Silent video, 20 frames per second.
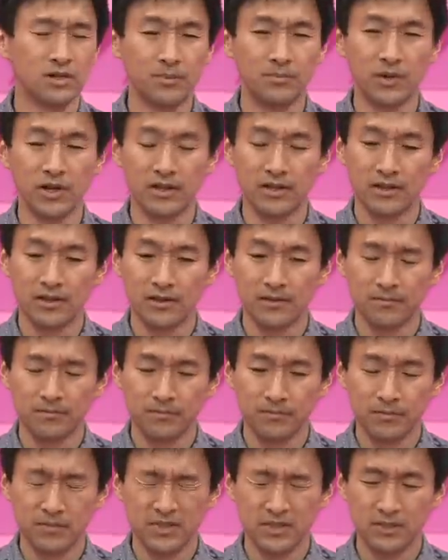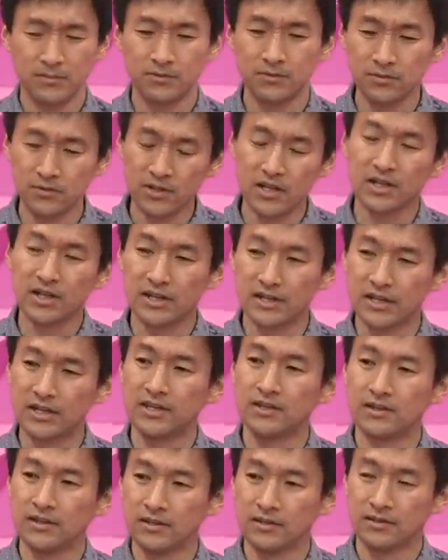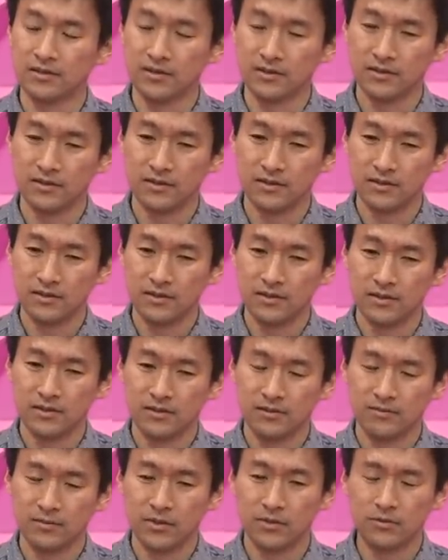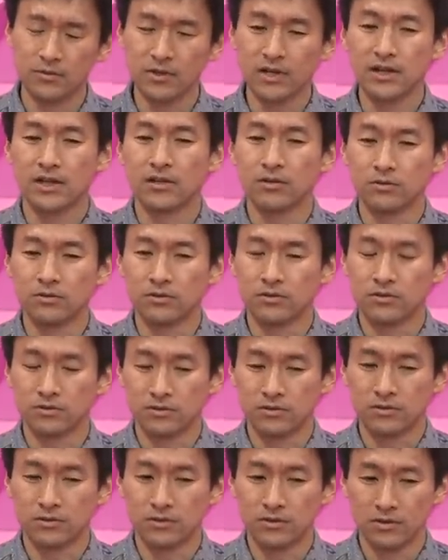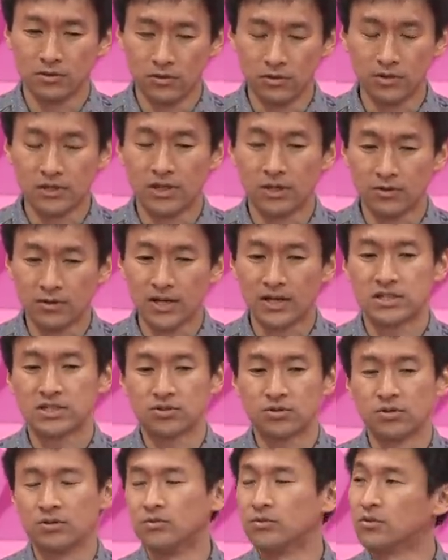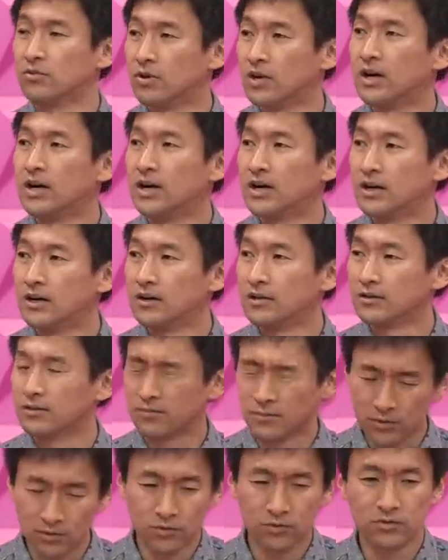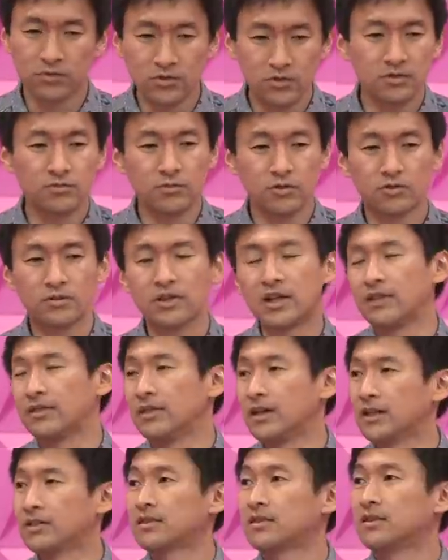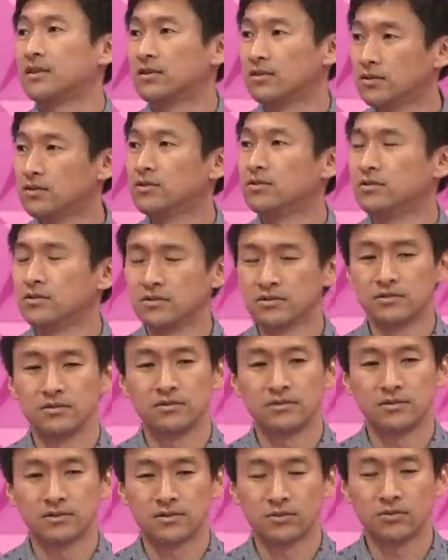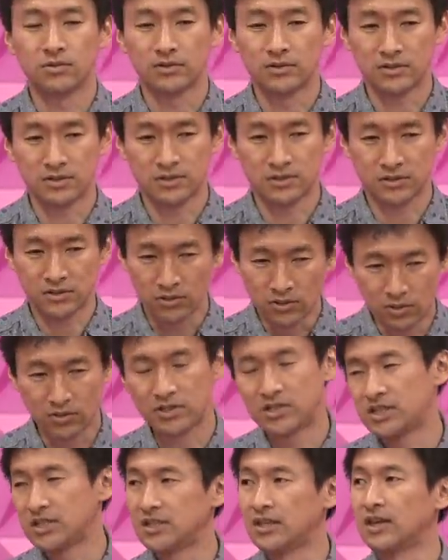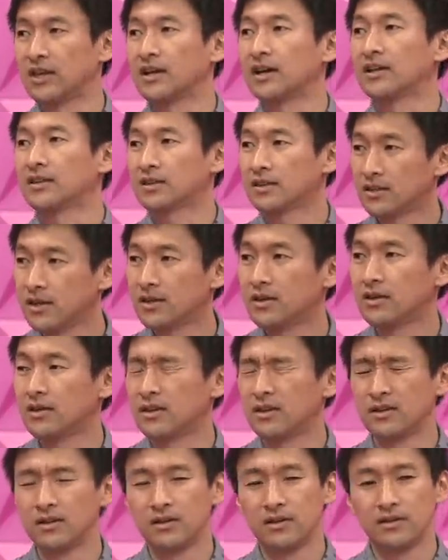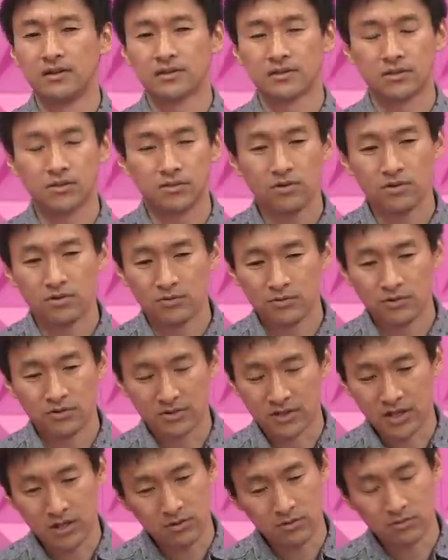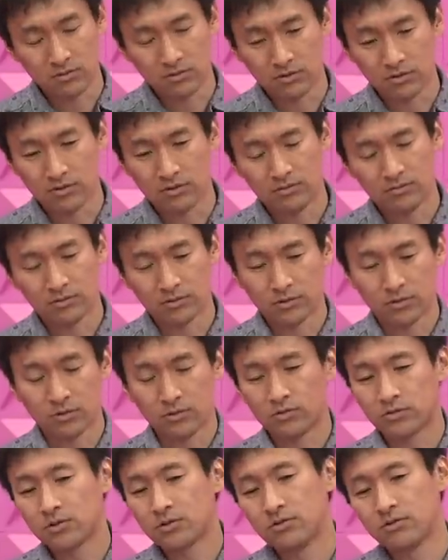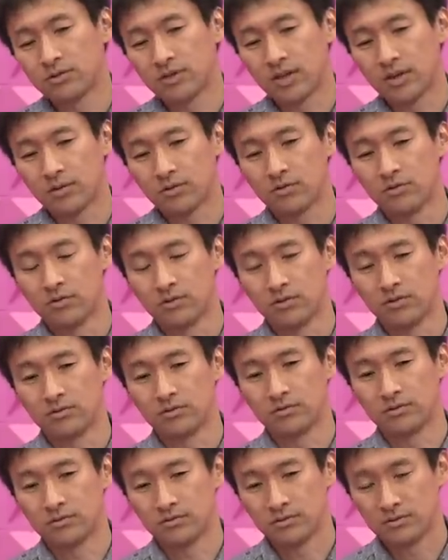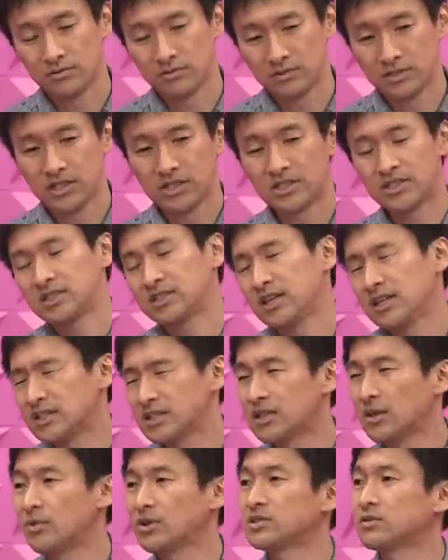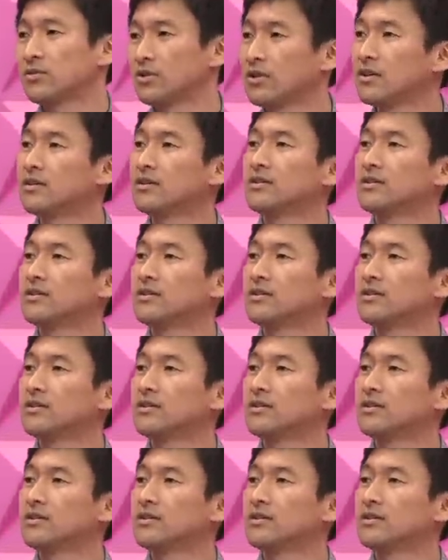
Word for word: やっぱり自分の中に、まあ、世の中においての価値というものは、こういうものなんだっていうすごい強い信念があって、それをもう結構もうとことん結構実践してますよね。